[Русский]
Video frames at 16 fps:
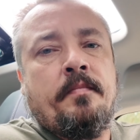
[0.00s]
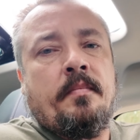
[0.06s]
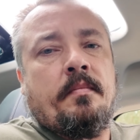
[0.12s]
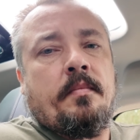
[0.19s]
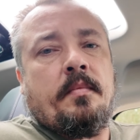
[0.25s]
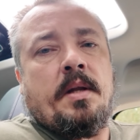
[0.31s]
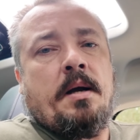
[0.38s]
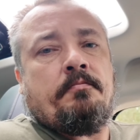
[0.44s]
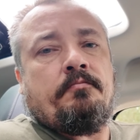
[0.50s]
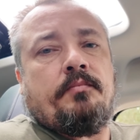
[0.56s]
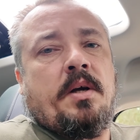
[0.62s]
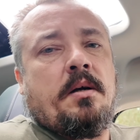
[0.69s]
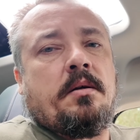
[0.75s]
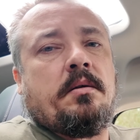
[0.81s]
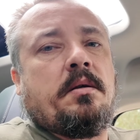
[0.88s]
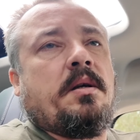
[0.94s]
Нам
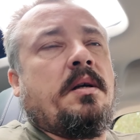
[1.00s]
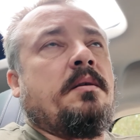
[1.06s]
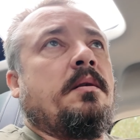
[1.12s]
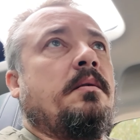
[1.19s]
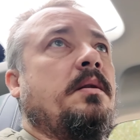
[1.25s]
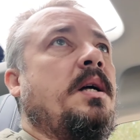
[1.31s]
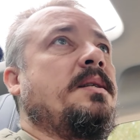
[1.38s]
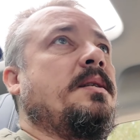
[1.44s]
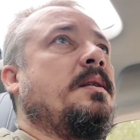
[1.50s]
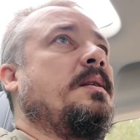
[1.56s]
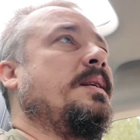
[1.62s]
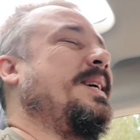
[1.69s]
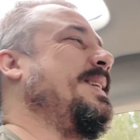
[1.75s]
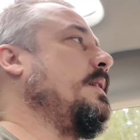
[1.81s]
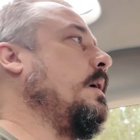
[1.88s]
так, нас к